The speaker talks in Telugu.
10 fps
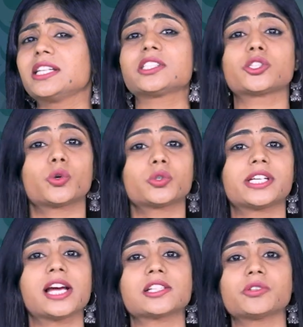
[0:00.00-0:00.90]
సీన్స్ షూట్
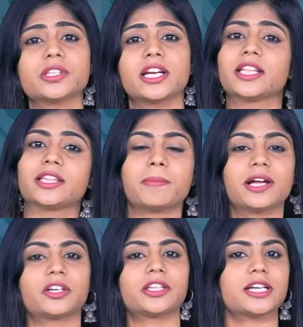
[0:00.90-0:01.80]
చేయాల్సి ఉందని అయితే
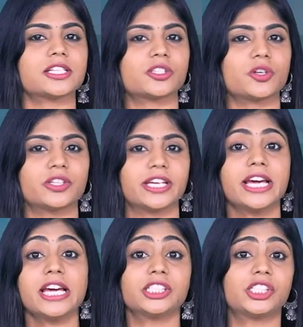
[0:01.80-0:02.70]
మాత్రం తెలుస్తుంది
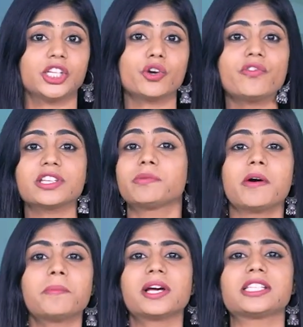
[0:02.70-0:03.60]
చిరు
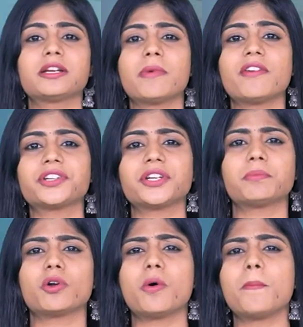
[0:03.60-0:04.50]
విశ్వంబర్ సినిమా విషయంలో